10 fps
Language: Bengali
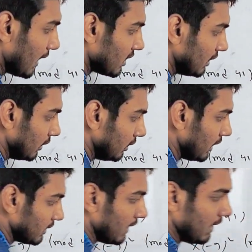একাশি
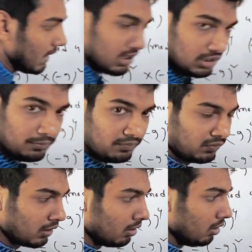ঠিক আছে একাশি
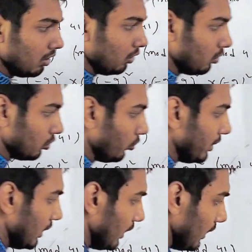তো
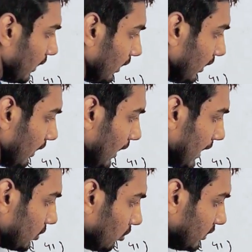তুমি
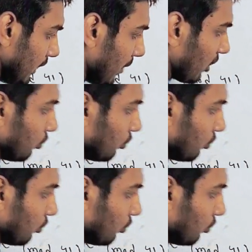একচল্লিশ দিয়ে